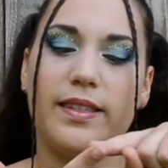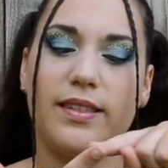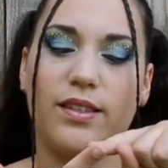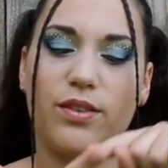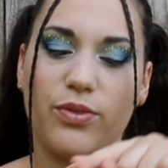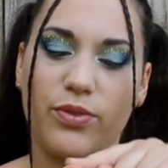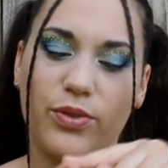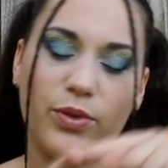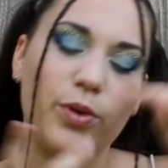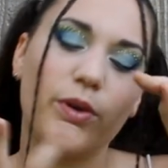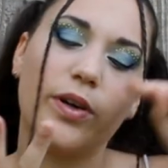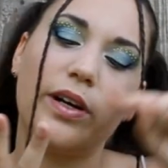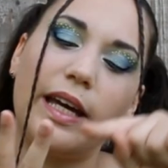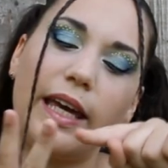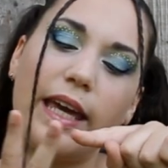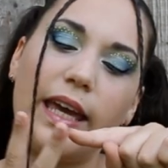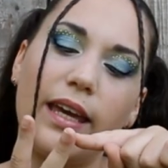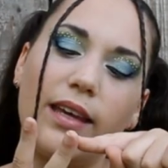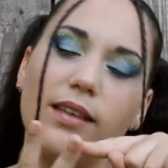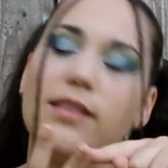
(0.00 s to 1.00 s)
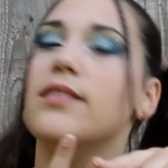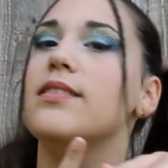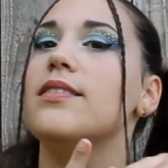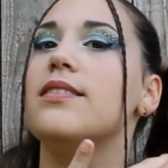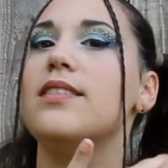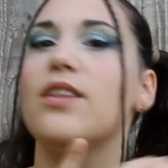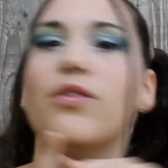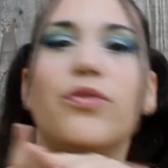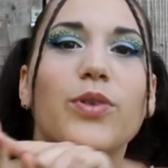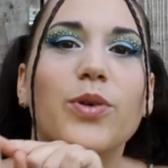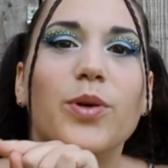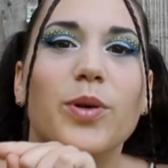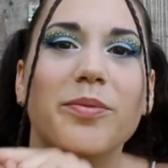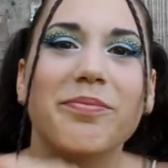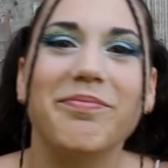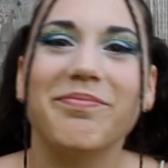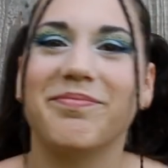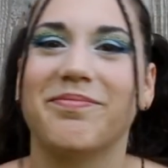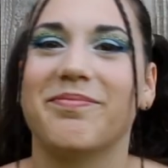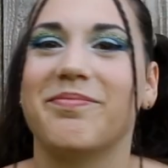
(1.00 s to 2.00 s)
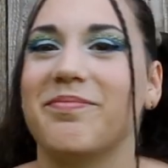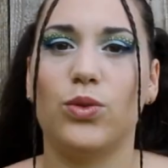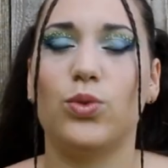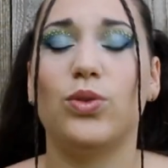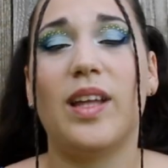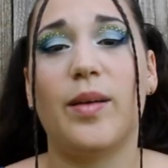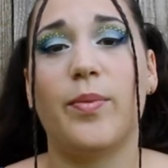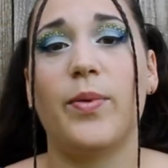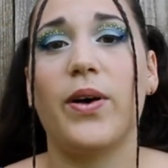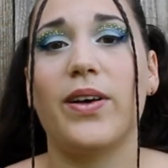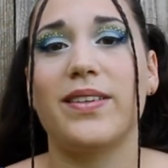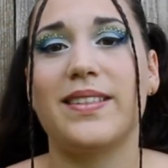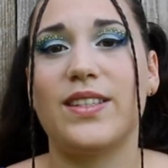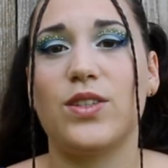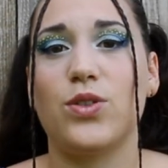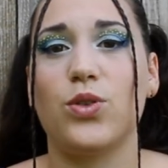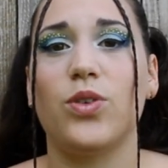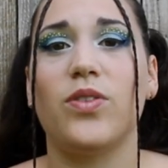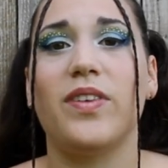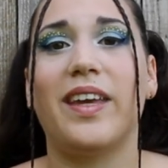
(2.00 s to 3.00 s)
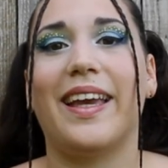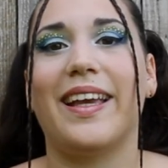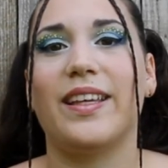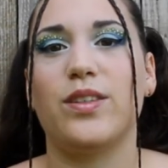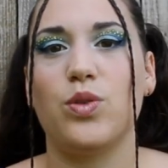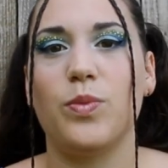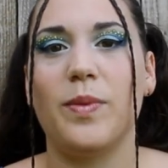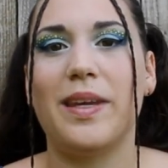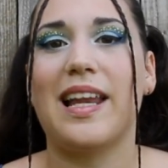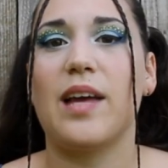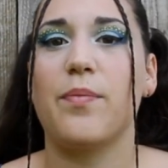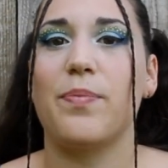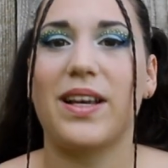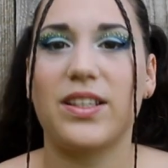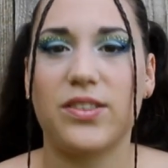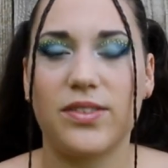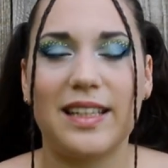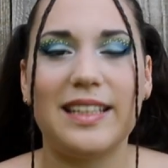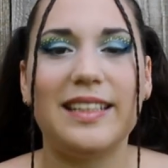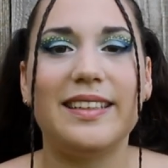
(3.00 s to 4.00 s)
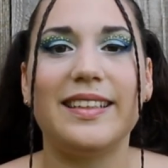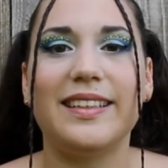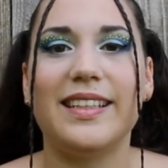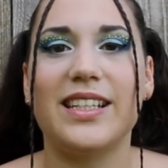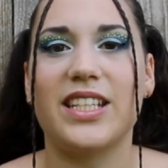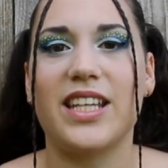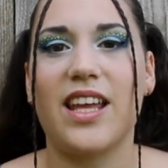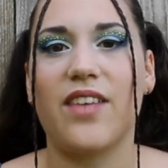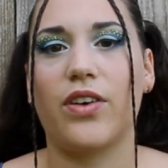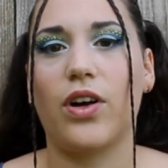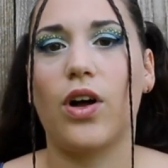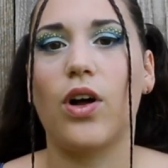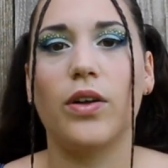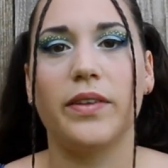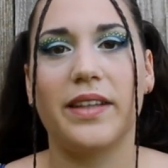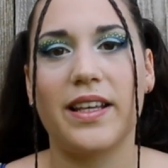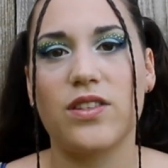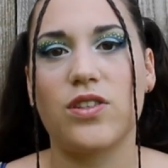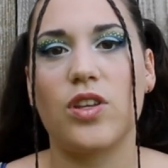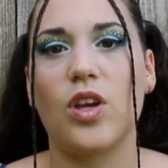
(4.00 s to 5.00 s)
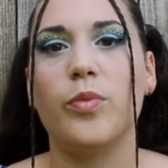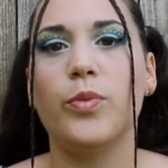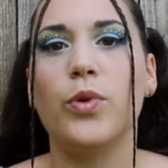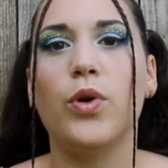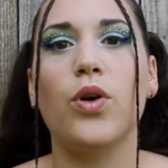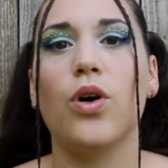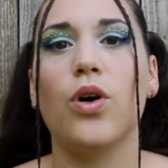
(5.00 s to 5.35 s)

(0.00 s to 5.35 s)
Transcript: c'est faux et c'est faux. Tout d'abord, si je devais résumer la personnalité des chèvres en un seul mot,